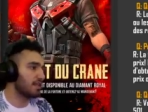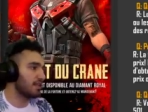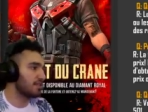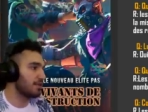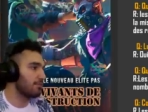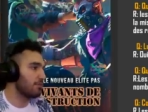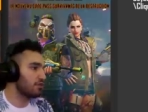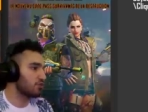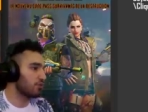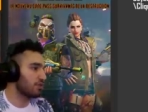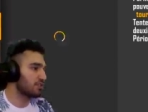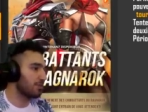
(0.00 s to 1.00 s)
اللي نزل من
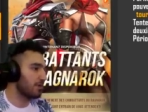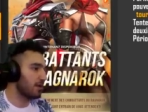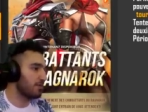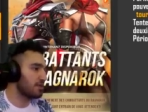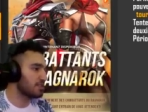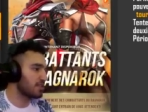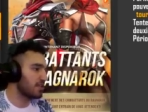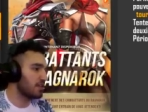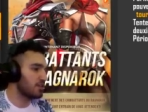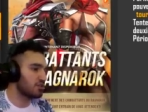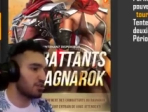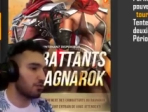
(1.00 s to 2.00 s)
شوي شباب السكين
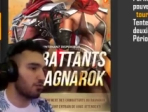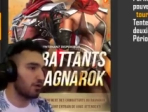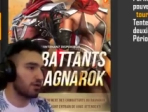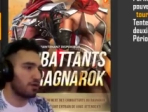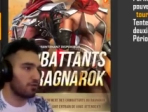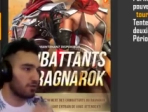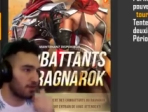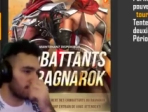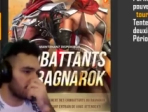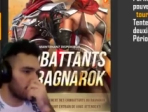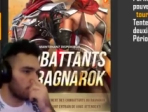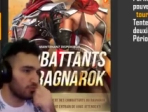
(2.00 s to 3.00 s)
الجديد الرانيا روك
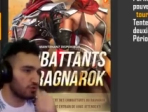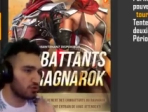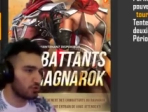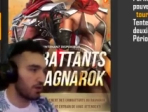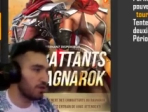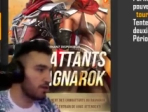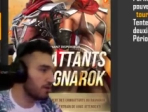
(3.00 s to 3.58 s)
نزلوه من شوي